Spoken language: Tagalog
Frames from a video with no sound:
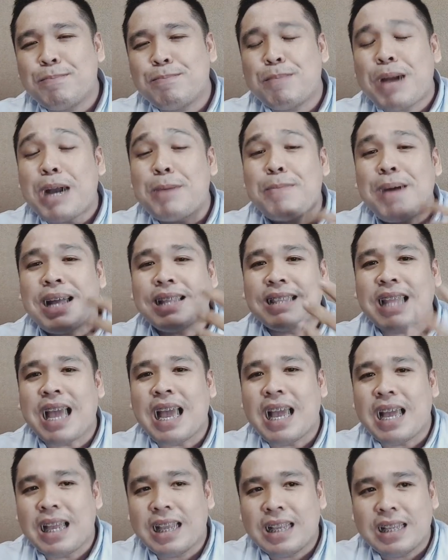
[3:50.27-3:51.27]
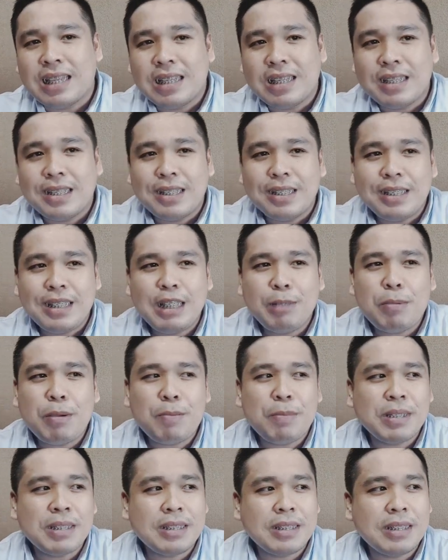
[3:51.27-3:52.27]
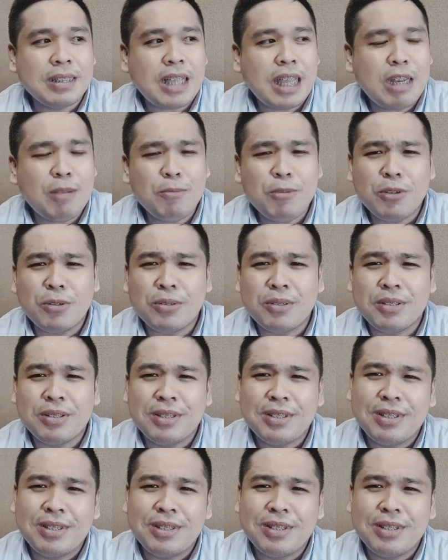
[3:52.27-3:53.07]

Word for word: mga bata, di ba mas, alam mo yun,